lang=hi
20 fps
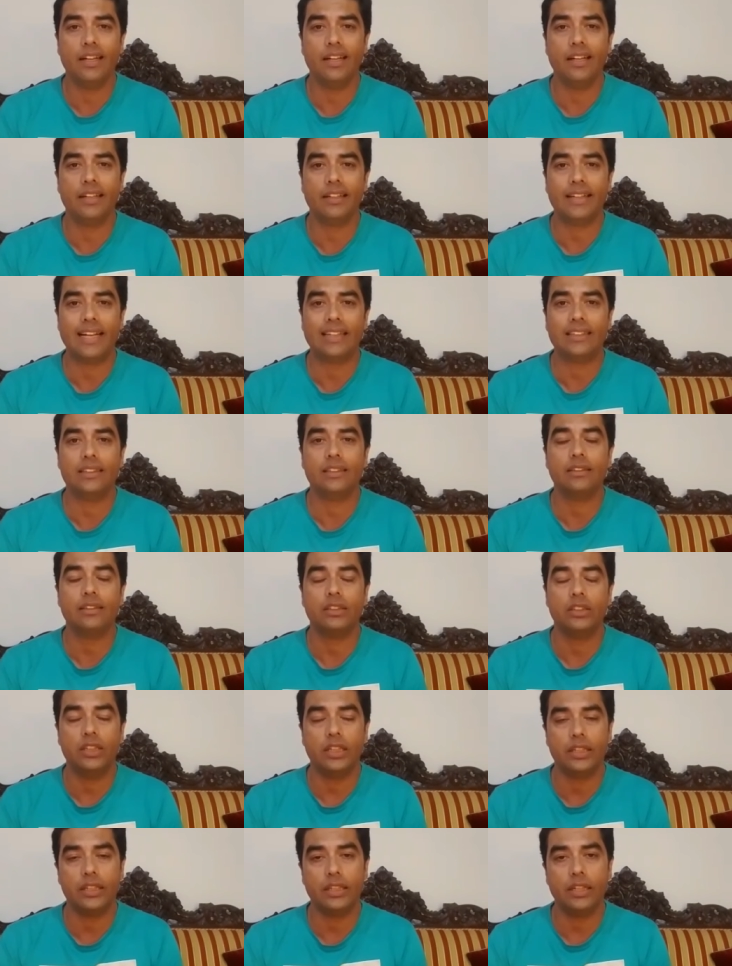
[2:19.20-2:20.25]
कैचेस
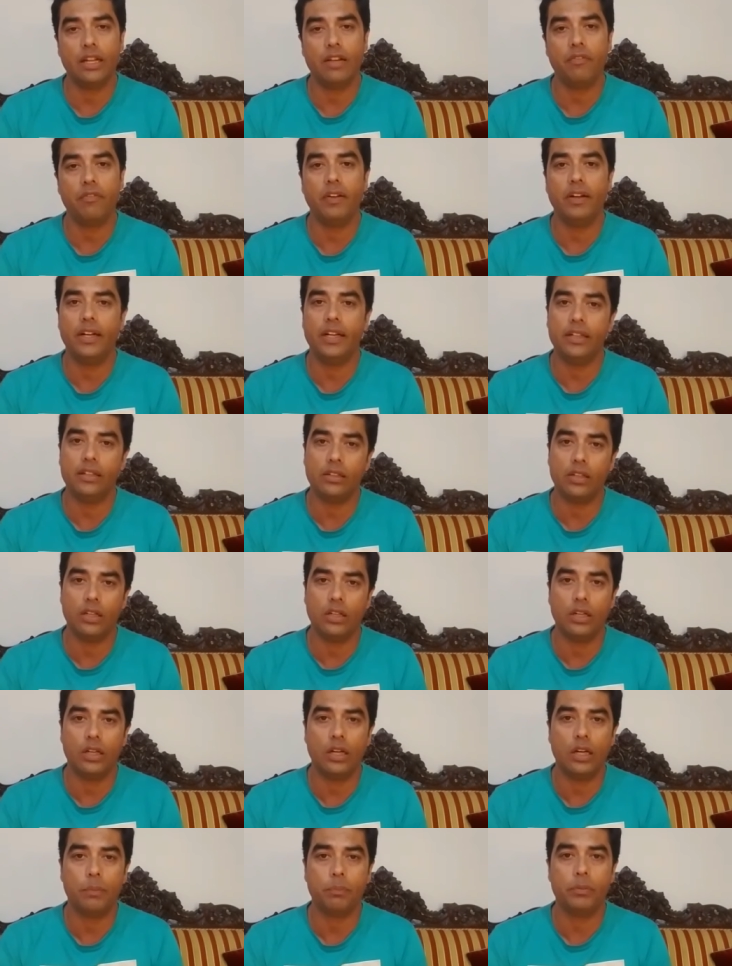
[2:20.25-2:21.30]
अच्छे किए हैं फील्डिंग
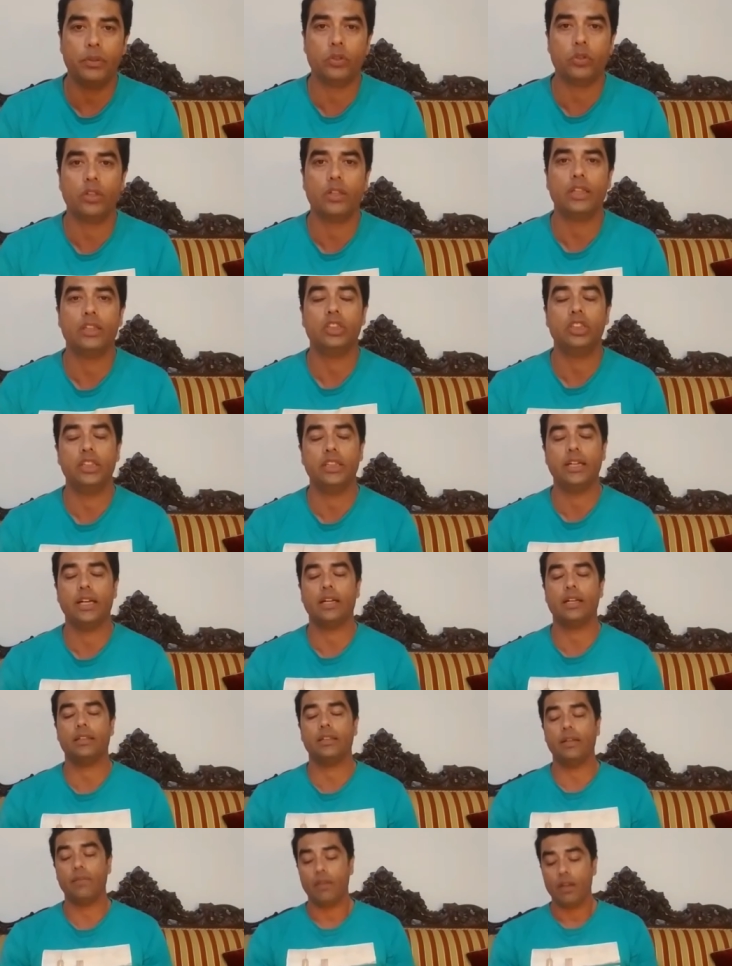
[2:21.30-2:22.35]
अपने थोड़े अच्छी कर
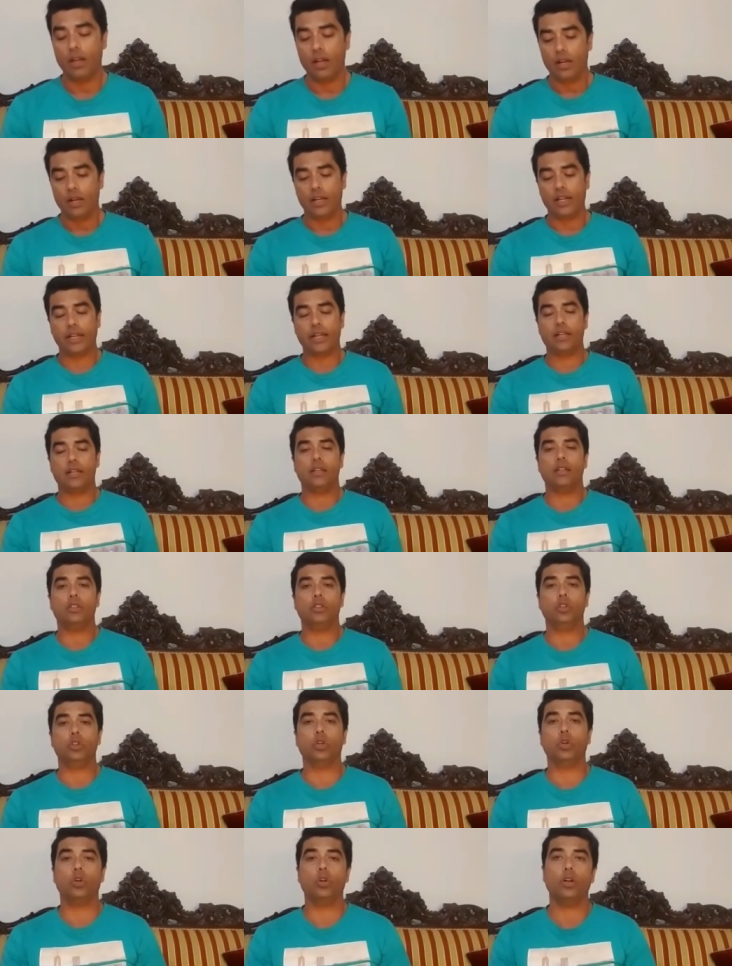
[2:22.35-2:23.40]
रहे थे लेकिन
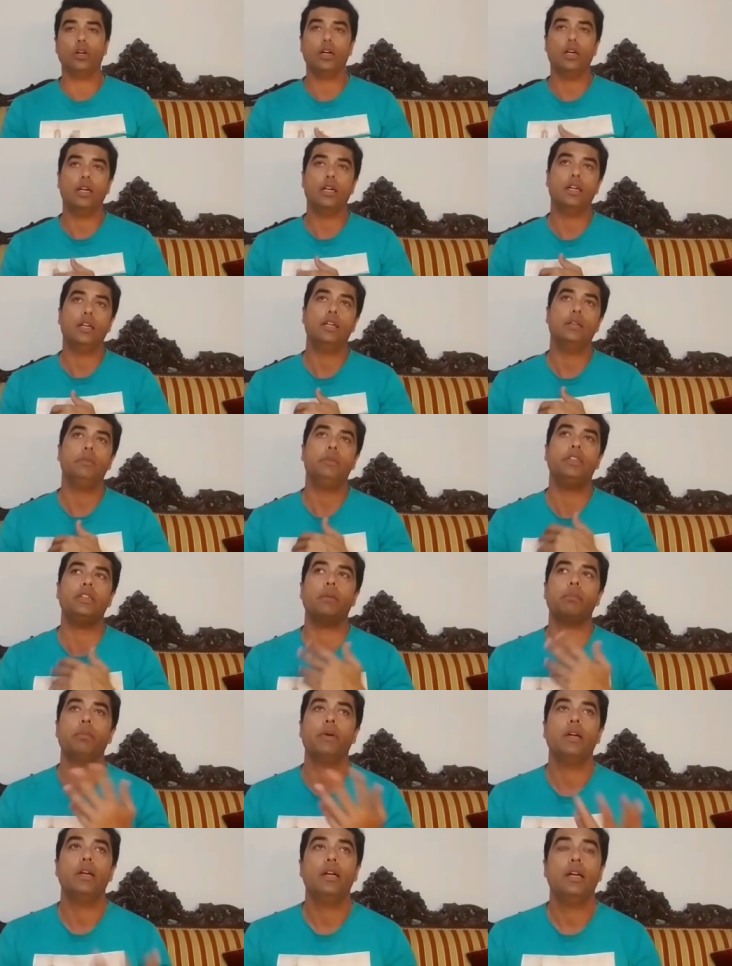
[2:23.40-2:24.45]
जो फिर
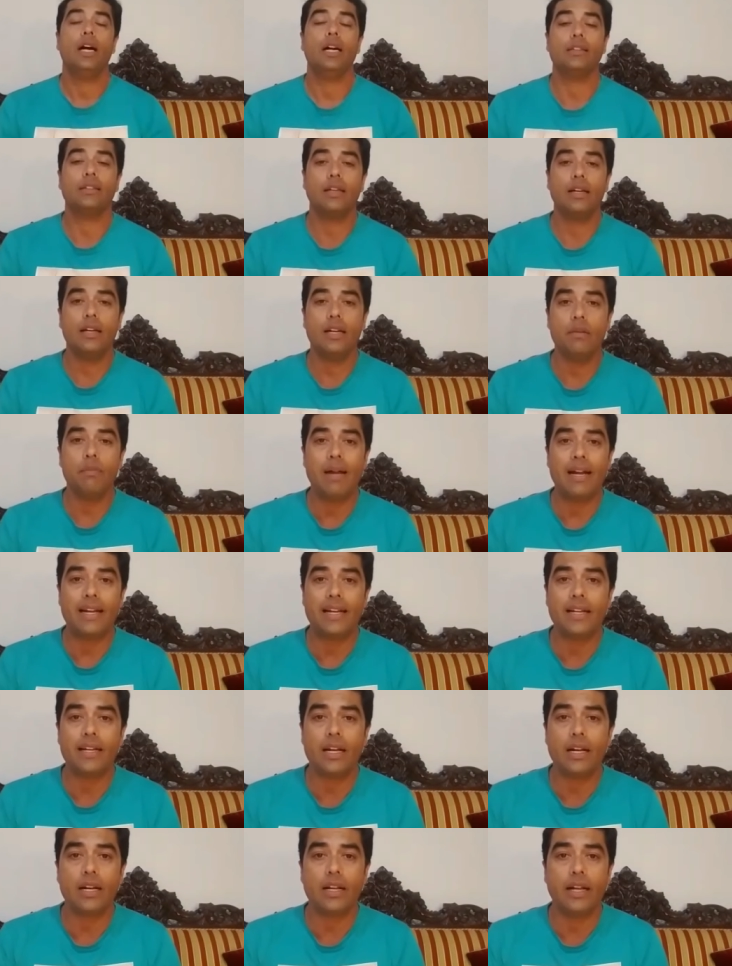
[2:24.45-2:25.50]
जब अजहर अली
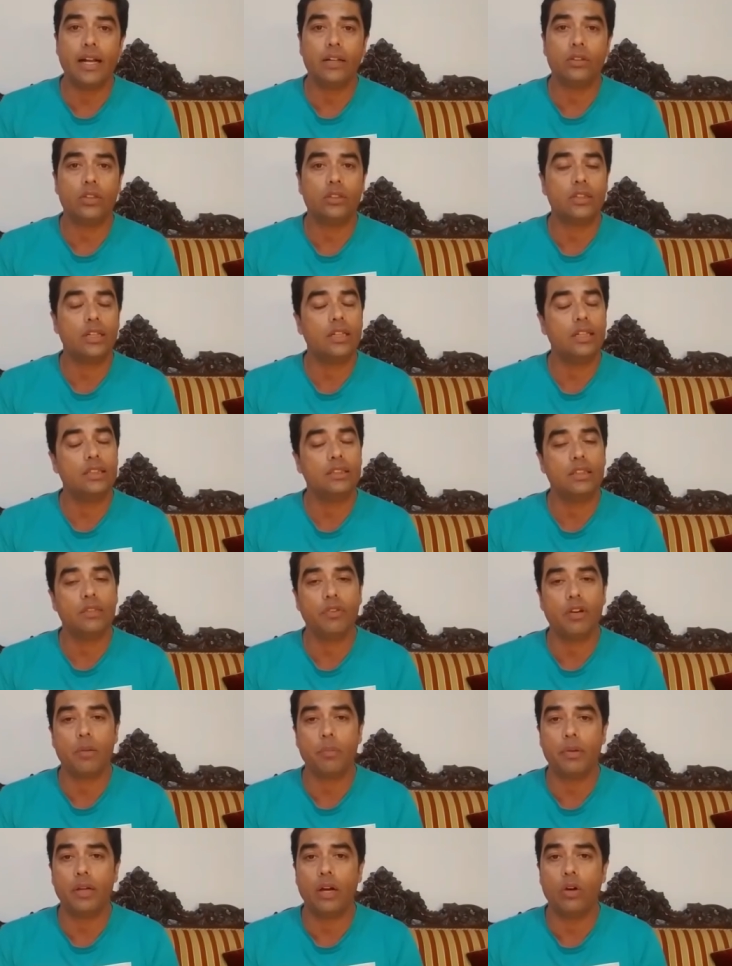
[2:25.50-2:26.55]
बैटिंग करने आए तो अजहर अली
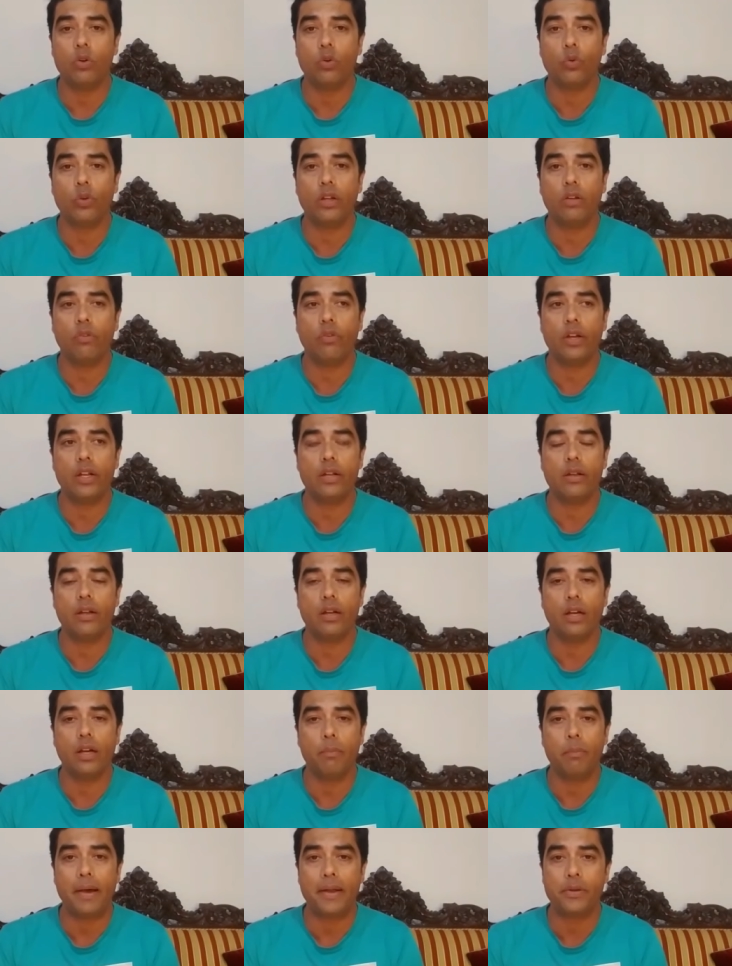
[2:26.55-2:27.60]
सिफर पे आउट हुए वही
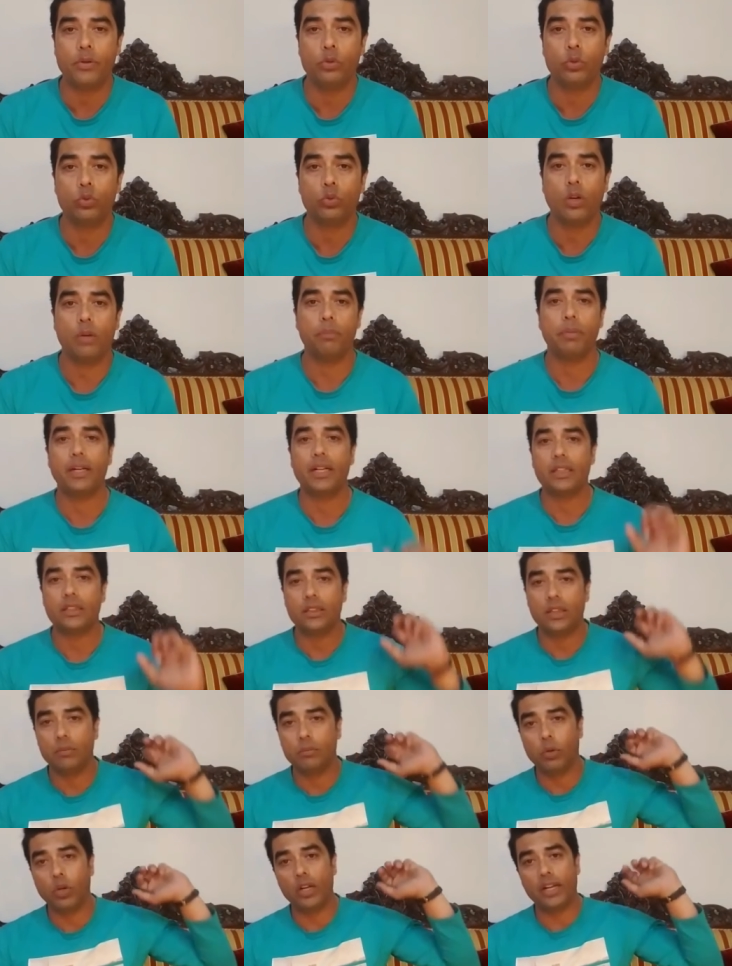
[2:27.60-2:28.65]
मायूस हुआ बड़ा
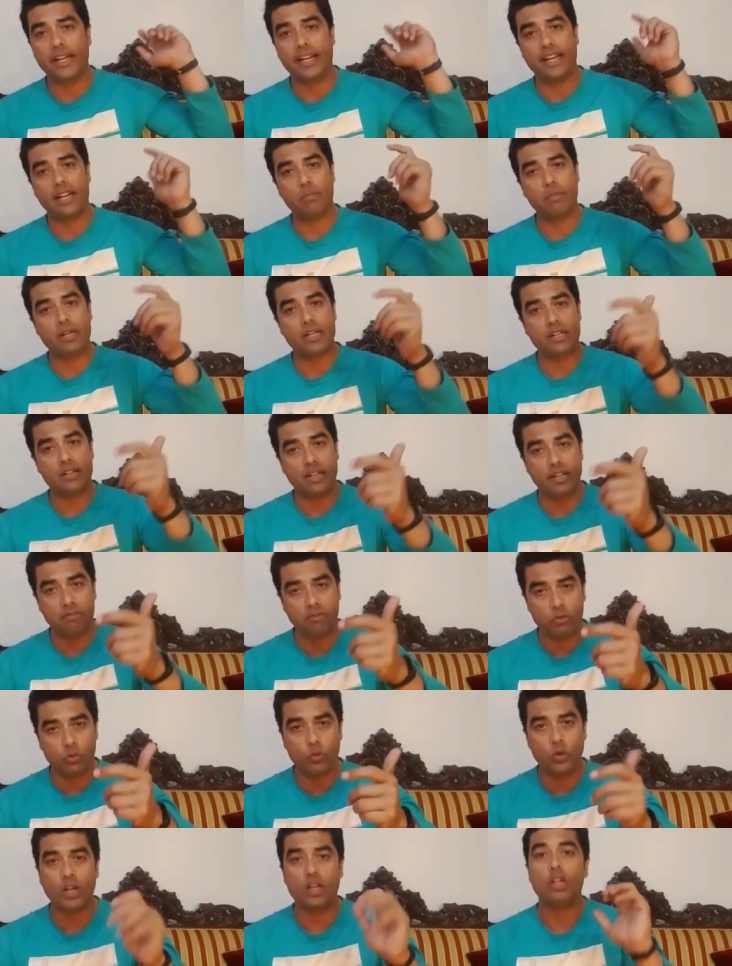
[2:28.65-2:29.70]
अच्छा बॉल एयर में ड्रिफ्ट
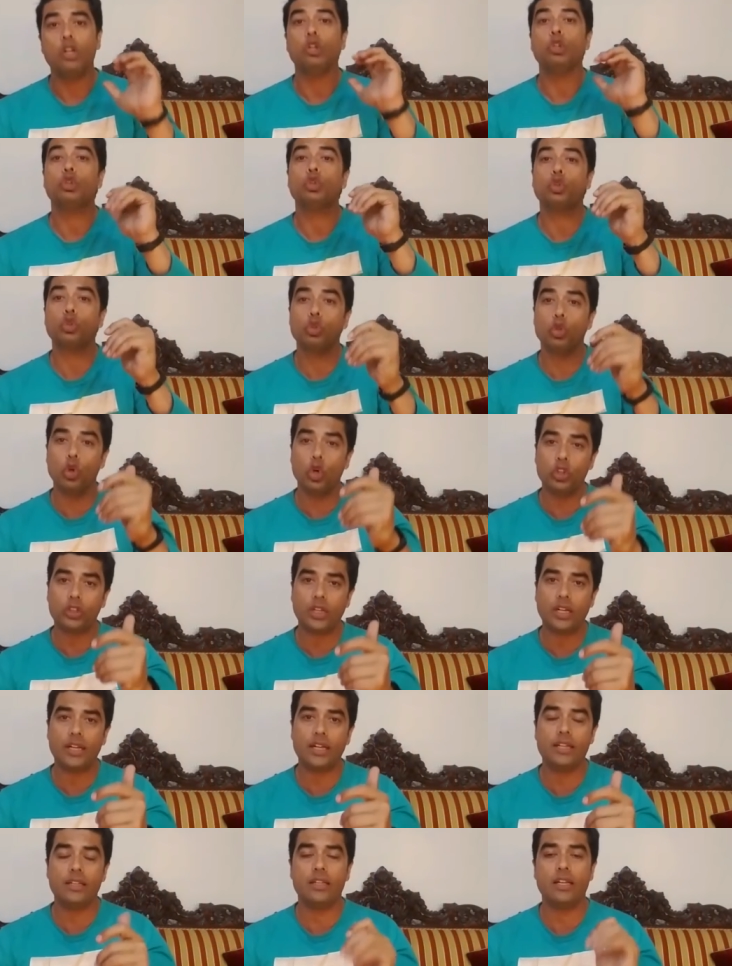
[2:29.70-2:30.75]
हुआ स्लो
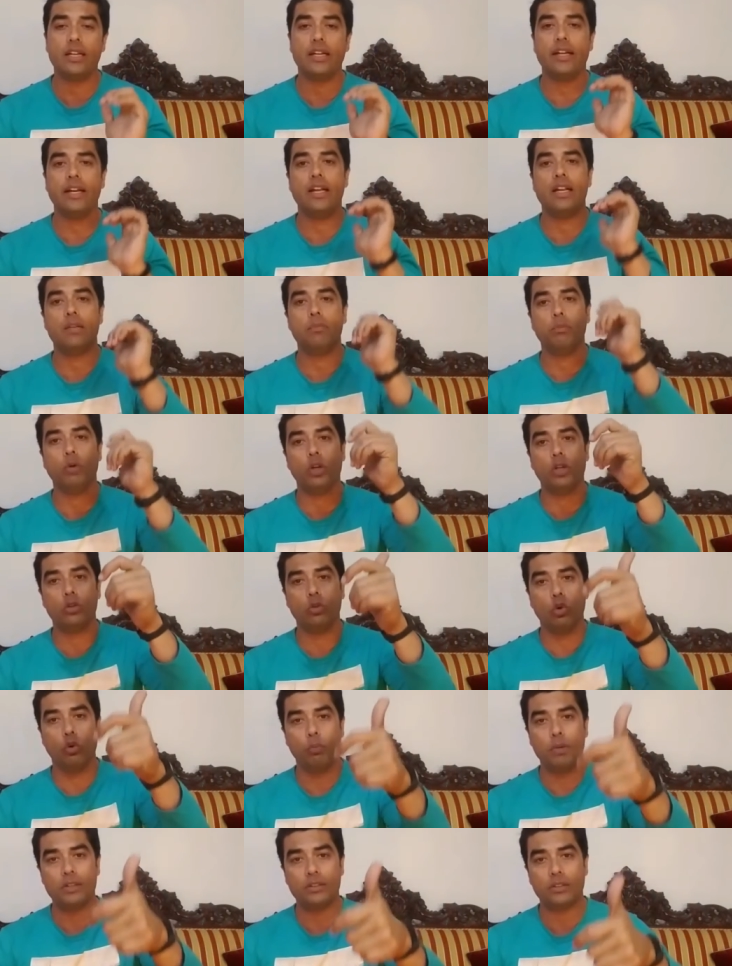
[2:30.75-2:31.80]
था इन द एयर बॉल
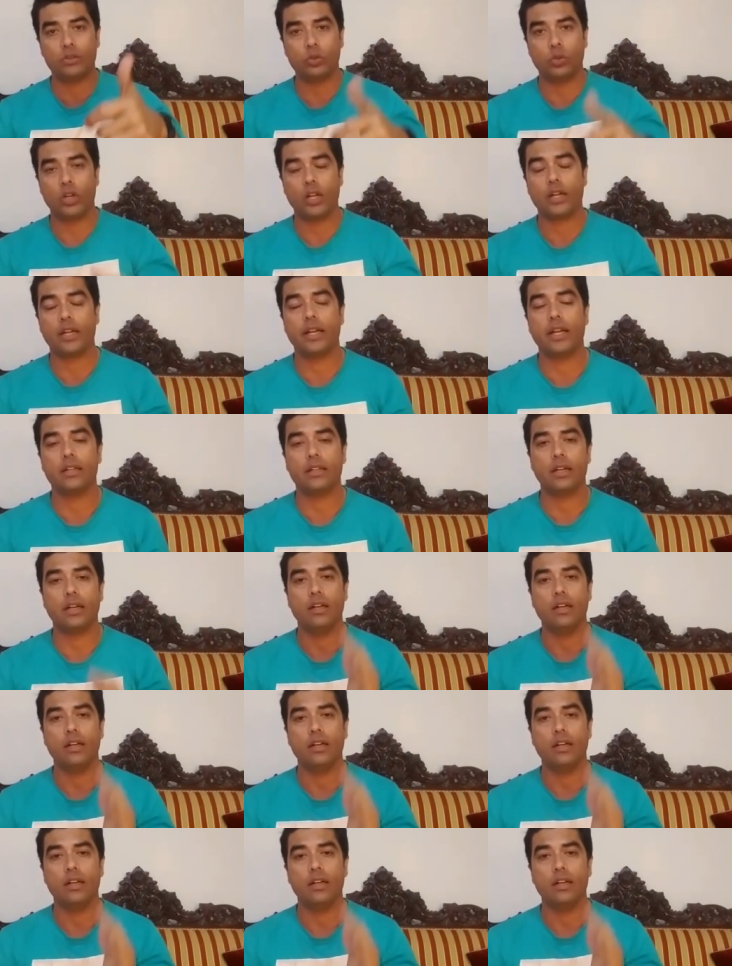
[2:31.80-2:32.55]
ऊपर से छोड़ा गया था